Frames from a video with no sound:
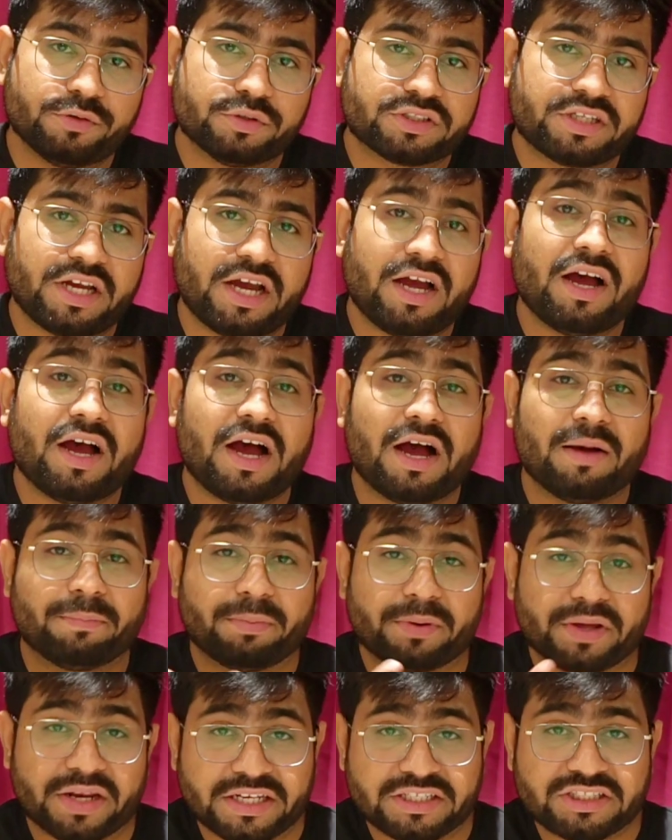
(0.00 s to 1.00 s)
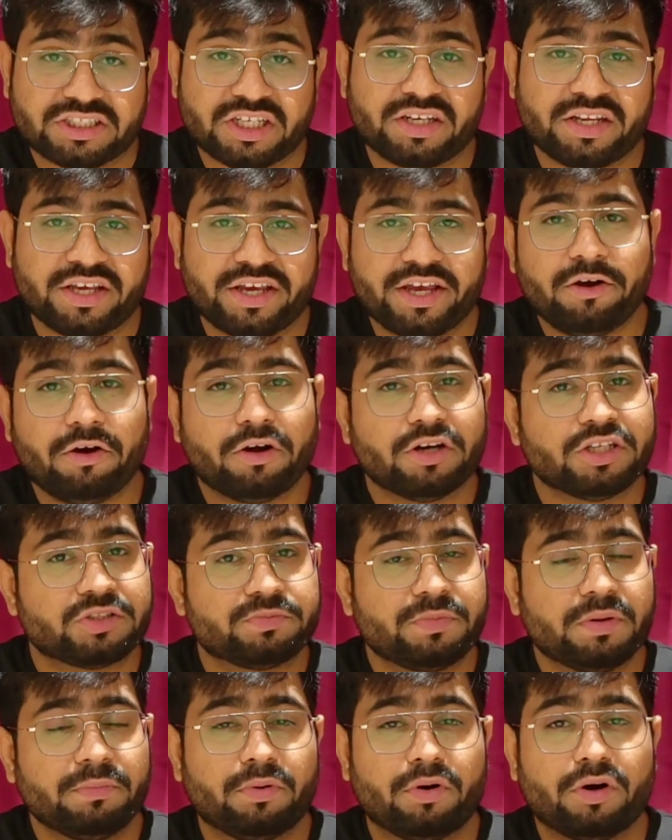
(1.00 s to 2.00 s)
उसका अपग्रेशन है और
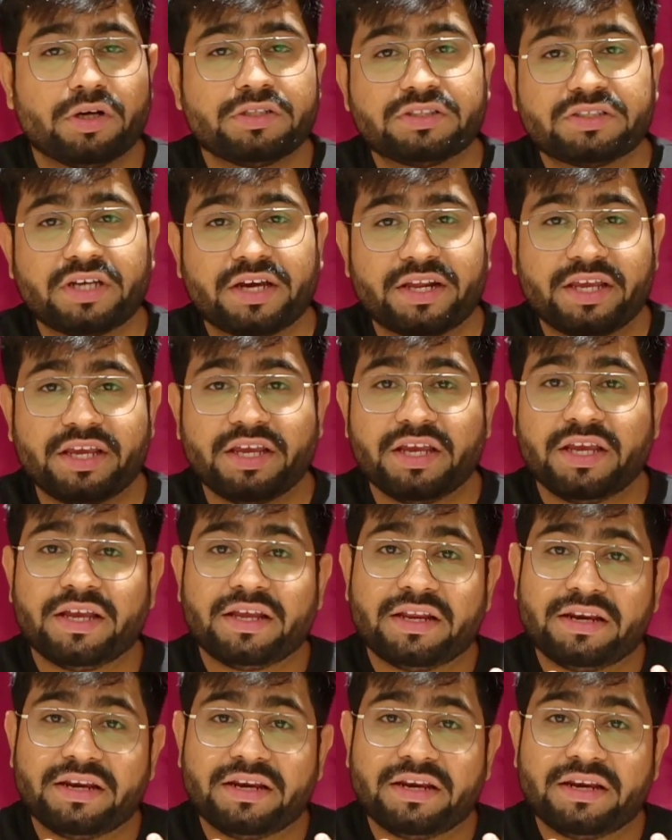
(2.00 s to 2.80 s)
इसमें बहुत सारे